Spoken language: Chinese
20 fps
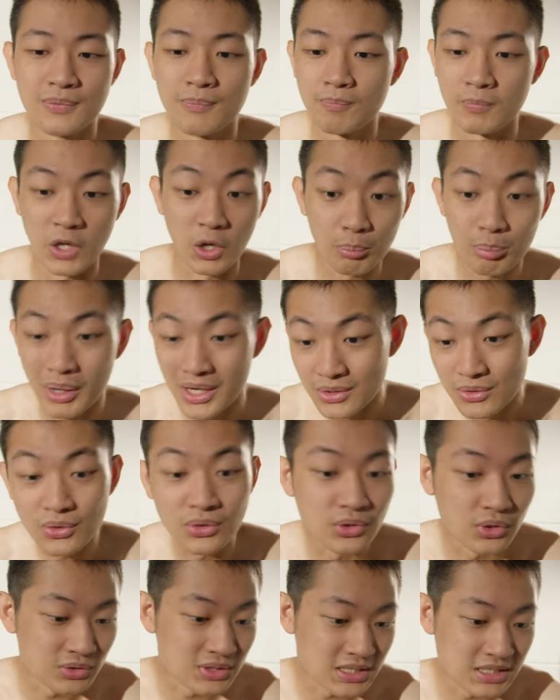然后搬运
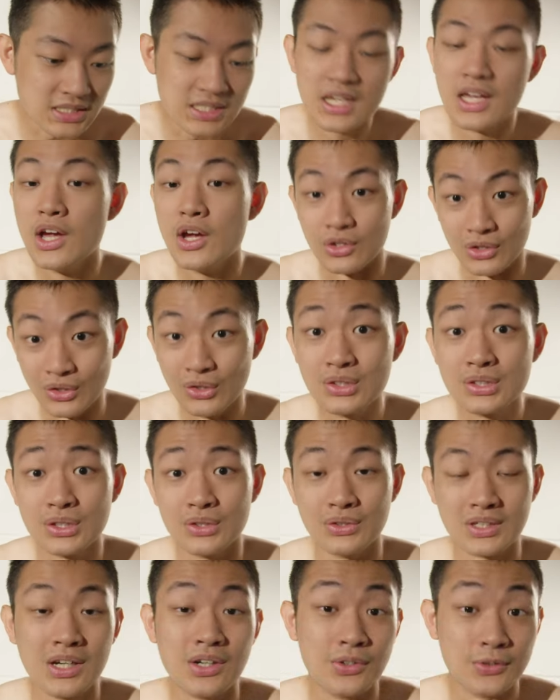东西有手
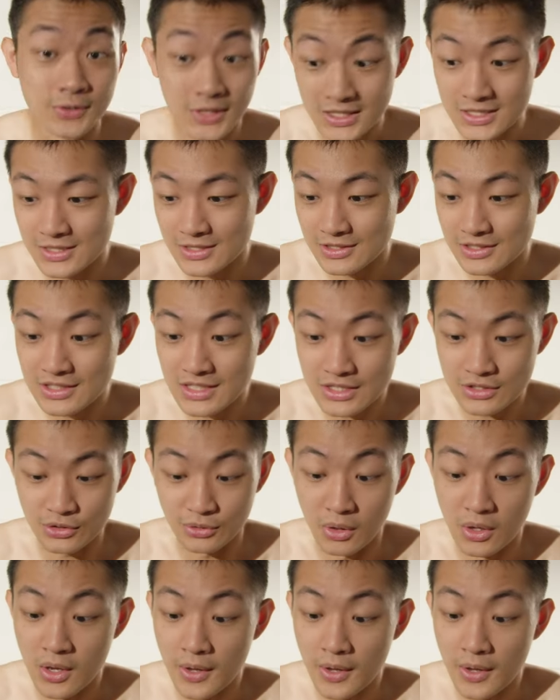套，但是是那种